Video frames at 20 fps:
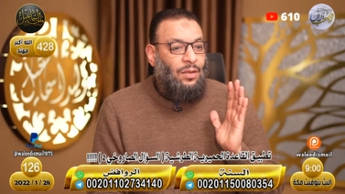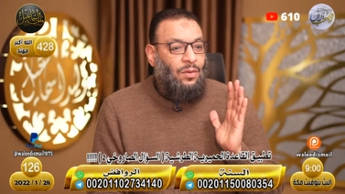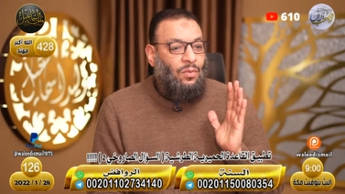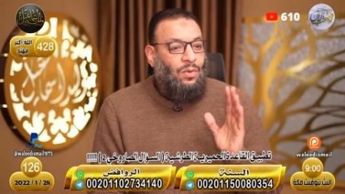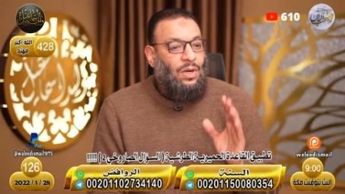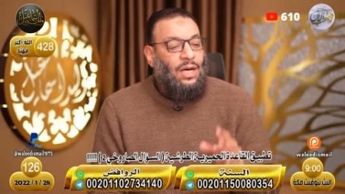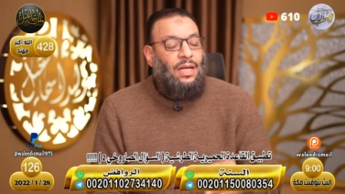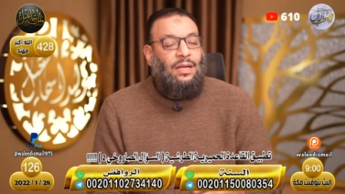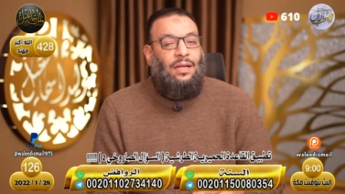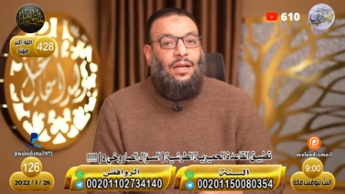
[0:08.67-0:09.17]

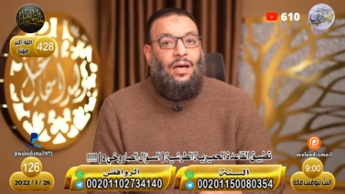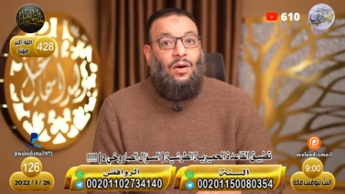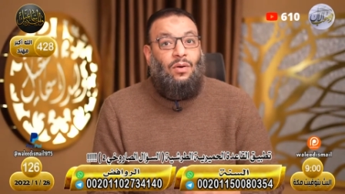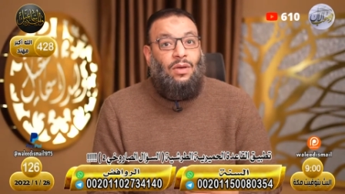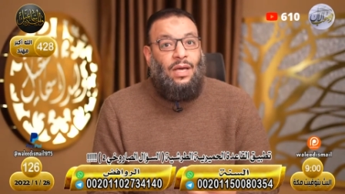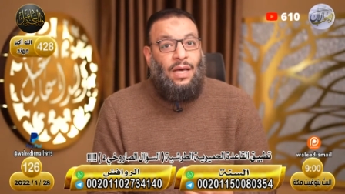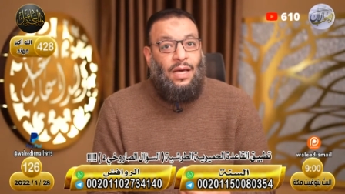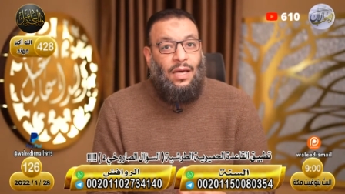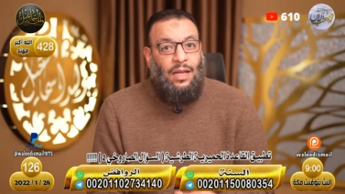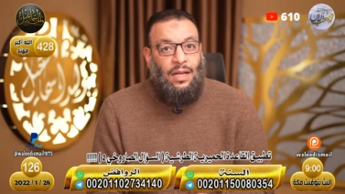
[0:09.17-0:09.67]
وأنه
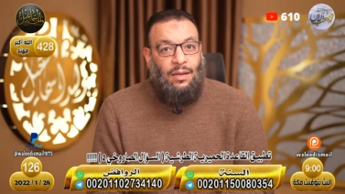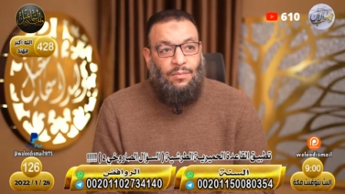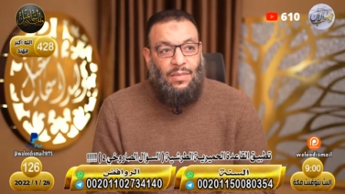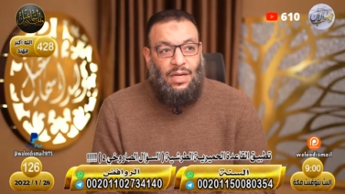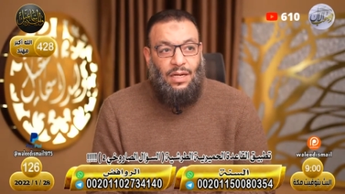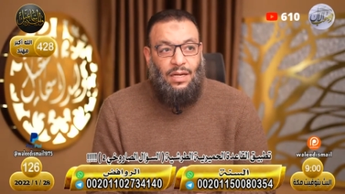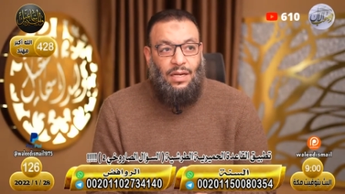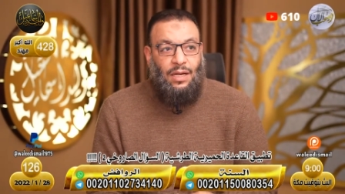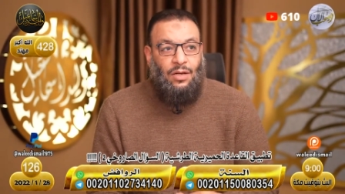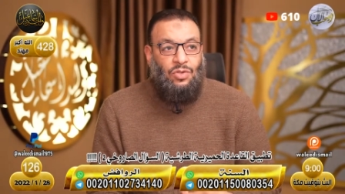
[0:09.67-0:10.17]
يعلم
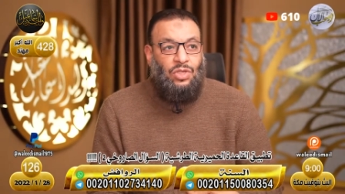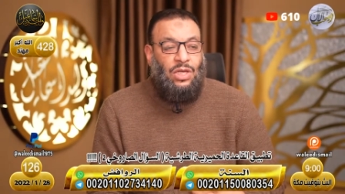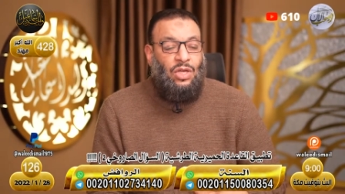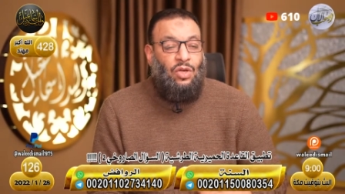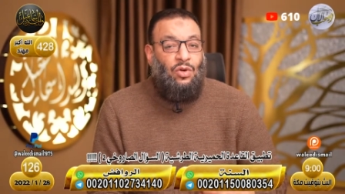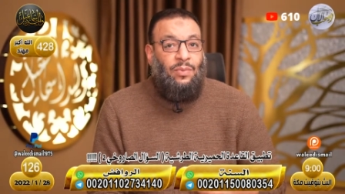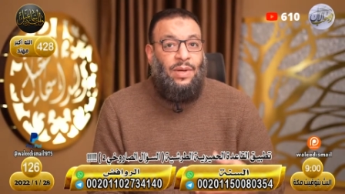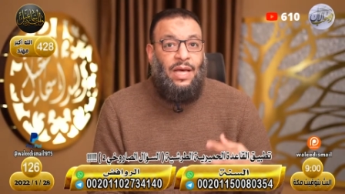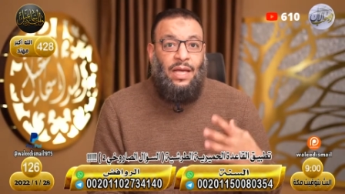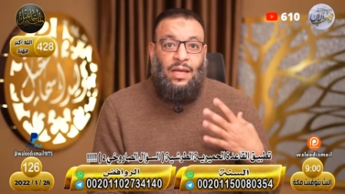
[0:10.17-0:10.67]
أنه
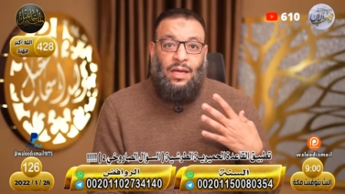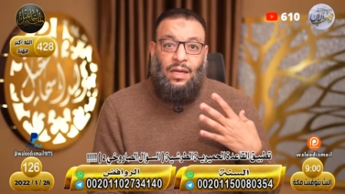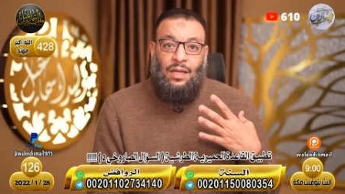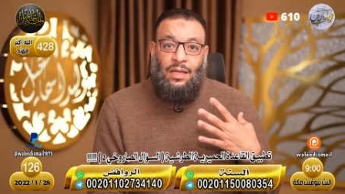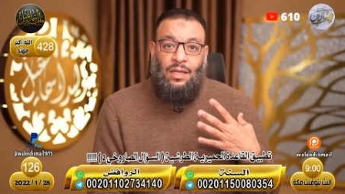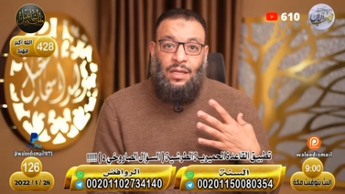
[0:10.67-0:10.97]
سيبايع